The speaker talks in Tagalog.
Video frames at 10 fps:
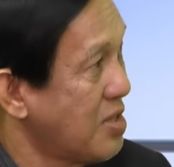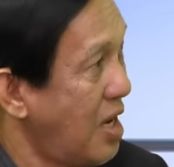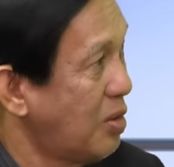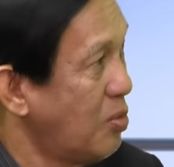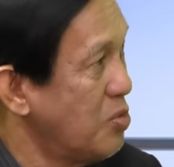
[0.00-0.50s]

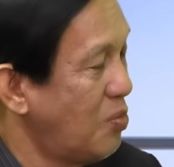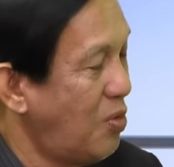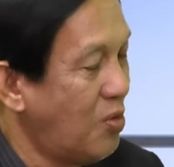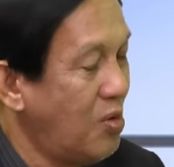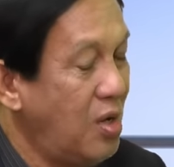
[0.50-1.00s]
sa aton
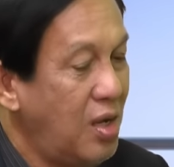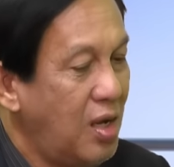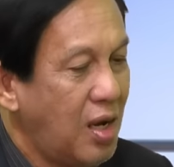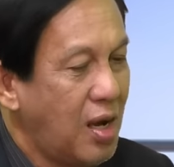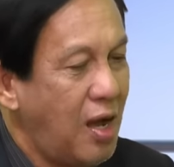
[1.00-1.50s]
subong. Mm.
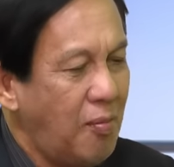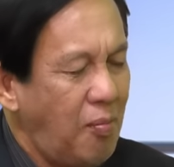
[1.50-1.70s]
Nga,